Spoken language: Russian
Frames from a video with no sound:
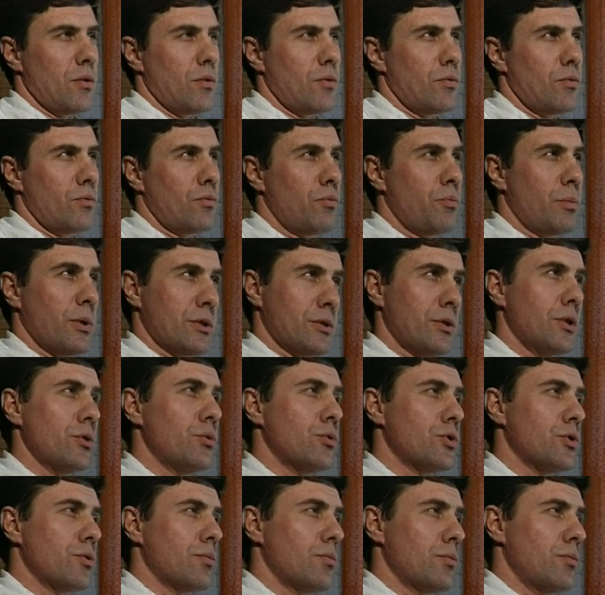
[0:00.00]
В
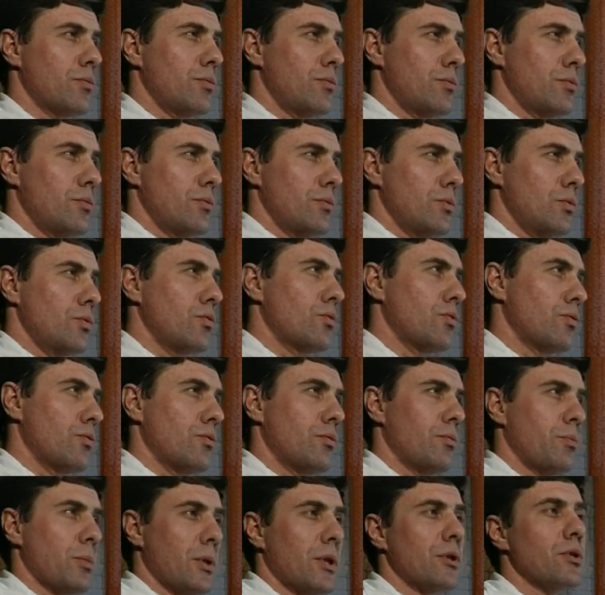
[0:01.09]
последующем ну,
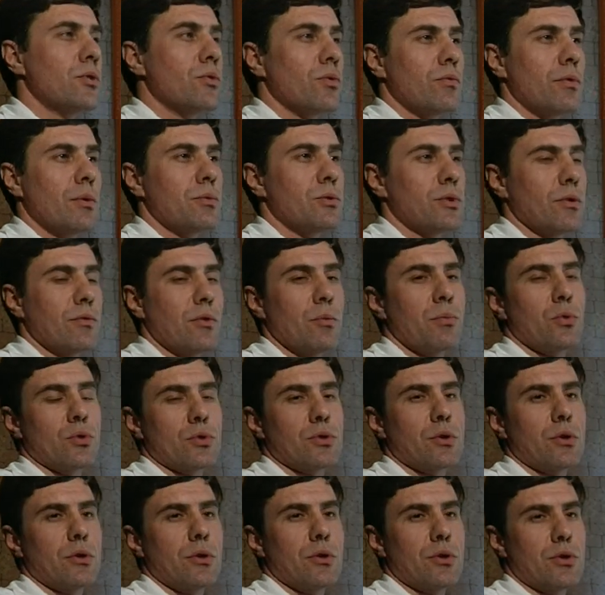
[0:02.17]
планируем вообще
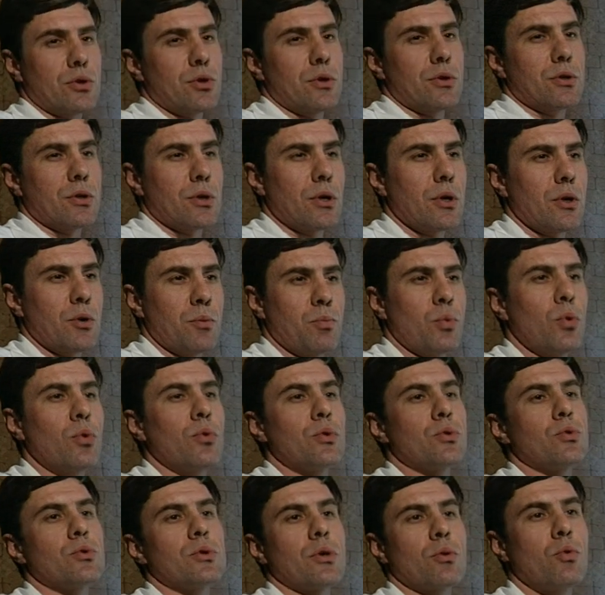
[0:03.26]
вопрос решить
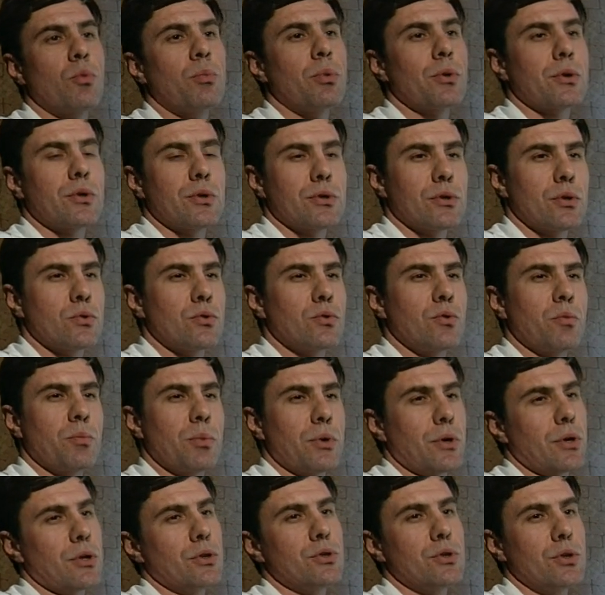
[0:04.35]
полностью закупорка сосуда,
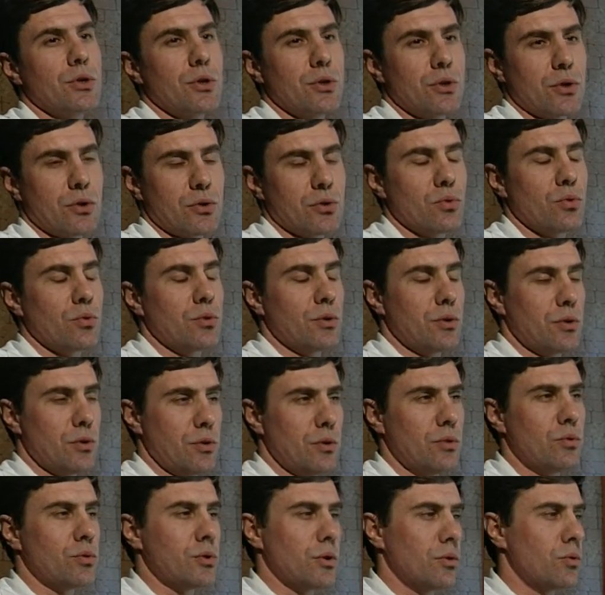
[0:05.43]
прохождение тех зон
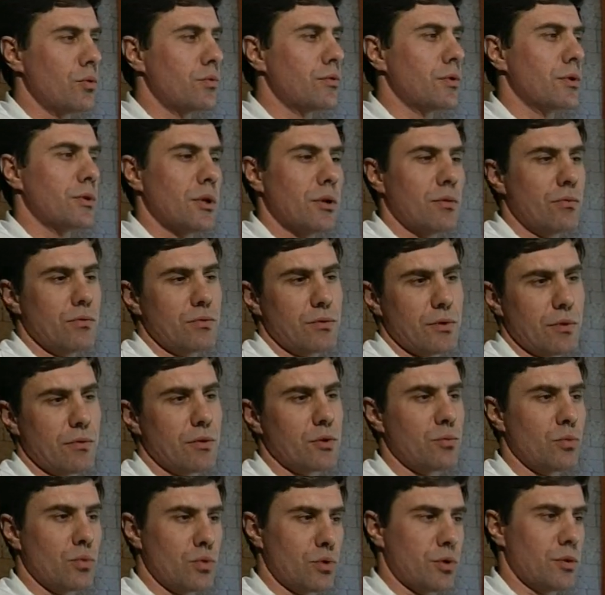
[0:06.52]
и установка там
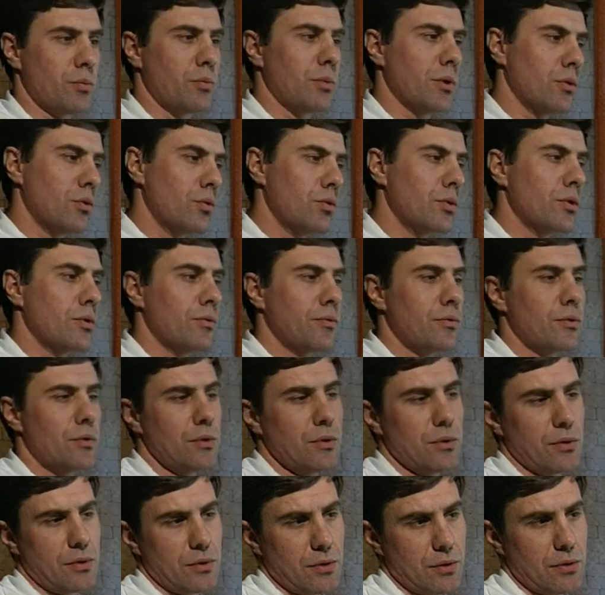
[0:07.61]
всевозможных баллонов
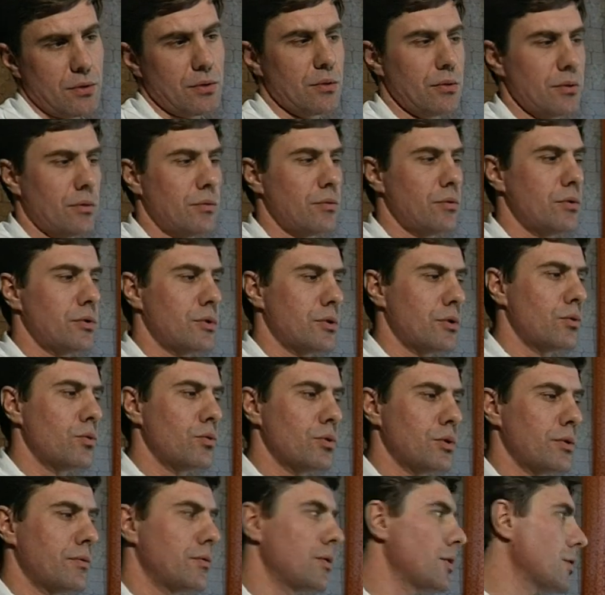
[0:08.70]
и
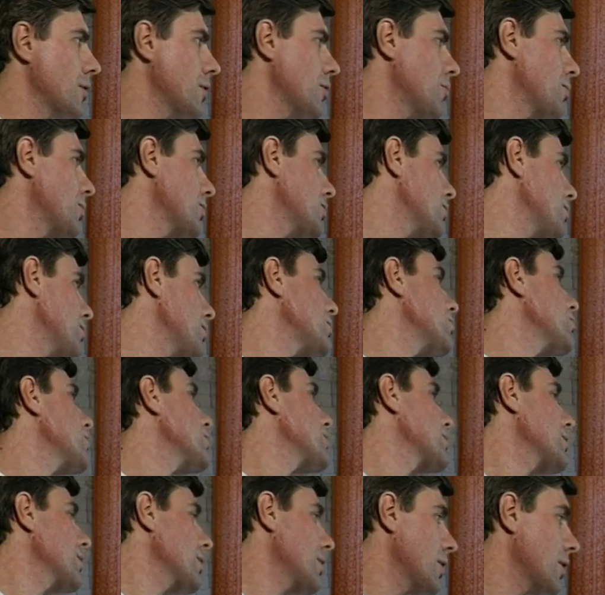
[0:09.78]
стенозов и так далее. В принципе, есть у нас
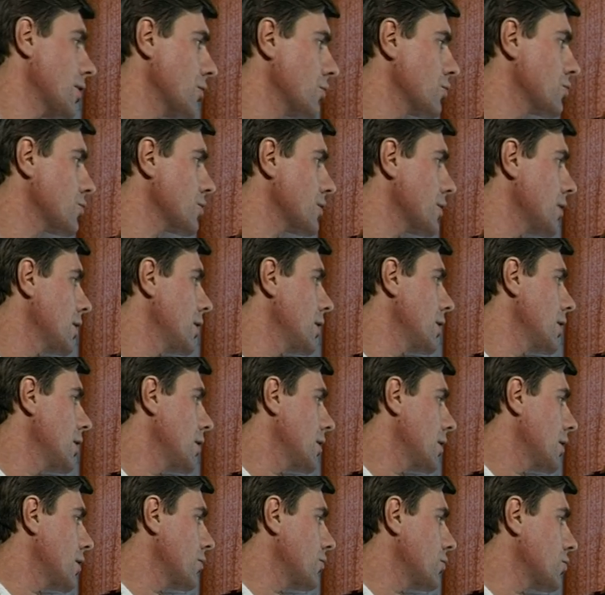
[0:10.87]
хороший
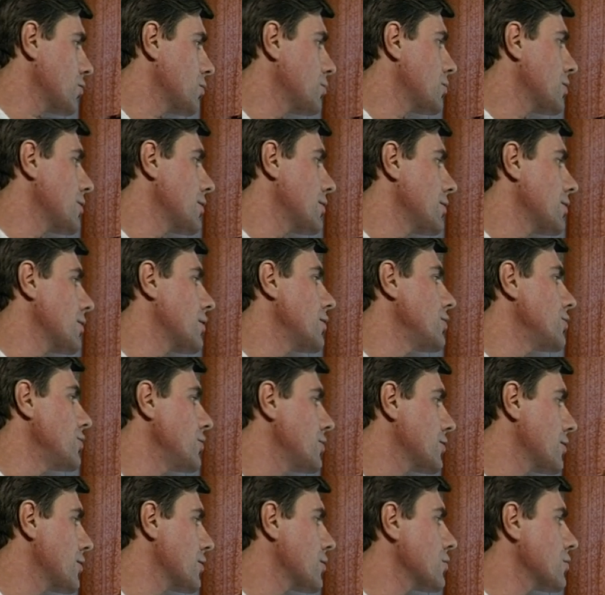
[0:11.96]
в общем-то, и клинические